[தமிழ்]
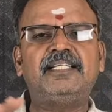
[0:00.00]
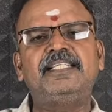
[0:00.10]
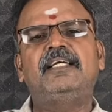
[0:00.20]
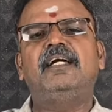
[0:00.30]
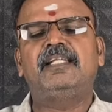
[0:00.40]

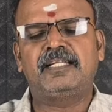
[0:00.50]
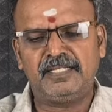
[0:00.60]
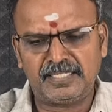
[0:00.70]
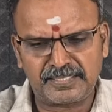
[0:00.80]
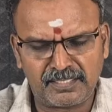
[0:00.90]

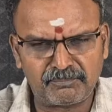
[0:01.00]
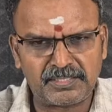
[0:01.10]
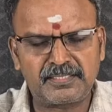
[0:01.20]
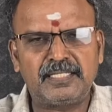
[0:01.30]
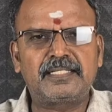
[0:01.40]
அதிகாரிகள் அண்ணா
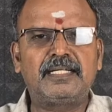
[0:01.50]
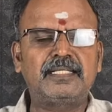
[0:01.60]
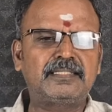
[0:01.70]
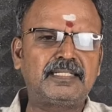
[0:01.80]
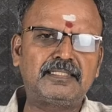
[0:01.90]

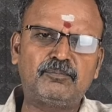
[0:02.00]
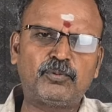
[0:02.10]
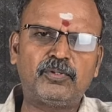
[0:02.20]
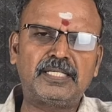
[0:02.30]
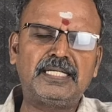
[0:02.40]
பல்கலைக்கழகத்திலேருந்து
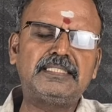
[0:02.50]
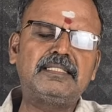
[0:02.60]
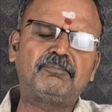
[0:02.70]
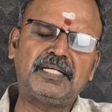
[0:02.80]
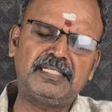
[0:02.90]
போவாங்கல்ல
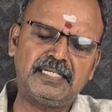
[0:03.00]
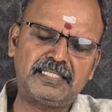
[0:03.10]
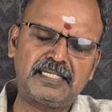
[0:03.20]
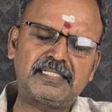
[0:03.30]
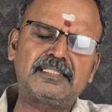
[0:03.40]
அந்த
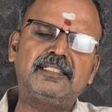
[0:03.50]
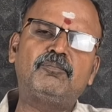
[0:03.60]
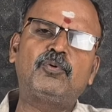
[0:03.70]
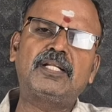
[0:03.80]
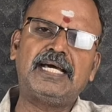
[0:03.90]
பல்கலைக்கழகத்திலேருந்து
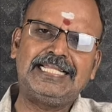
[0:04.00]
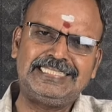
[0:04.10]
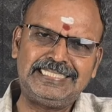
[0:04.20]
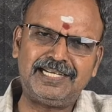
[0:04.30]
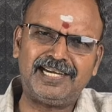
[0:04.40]
போன
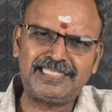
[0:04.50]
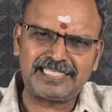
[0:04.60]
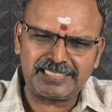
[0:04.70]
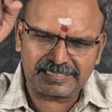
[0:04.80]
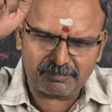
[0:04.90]

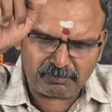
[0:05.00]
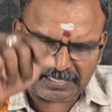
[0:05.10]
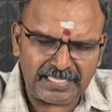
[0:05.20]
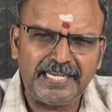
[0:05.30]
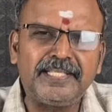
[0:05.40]
அதிகாரிகளுக்கு
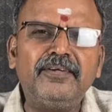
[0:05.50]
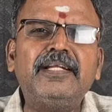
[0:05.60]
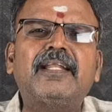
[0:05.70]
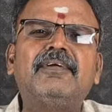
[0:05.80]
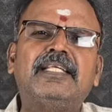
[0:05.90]
மேலேயும்
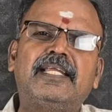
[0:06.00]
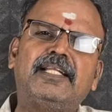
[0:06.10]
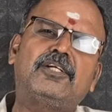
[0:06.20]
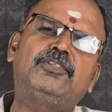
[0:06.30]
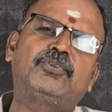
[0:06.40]
நடவடிக்கை
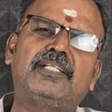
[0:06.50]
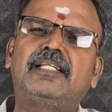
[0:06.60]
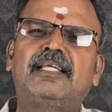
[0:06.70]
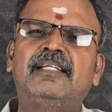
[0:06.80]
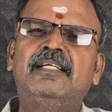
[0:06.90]
எடுக்கணும்னு
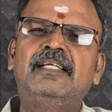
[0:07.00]
சொல்லியிருக்காரு